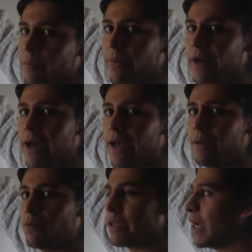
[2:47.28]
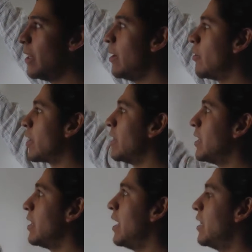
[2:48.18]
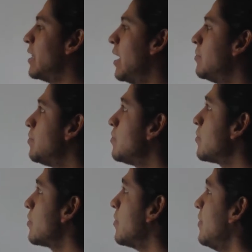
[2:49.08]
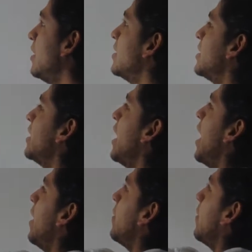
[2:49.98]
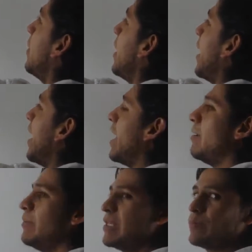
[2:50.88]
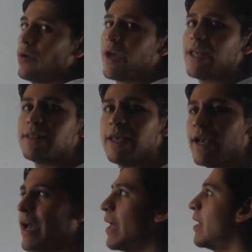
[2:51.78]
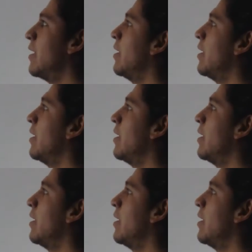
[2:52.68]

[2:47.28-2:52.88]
para el voltaje de corriente directa sea el mismo que tenga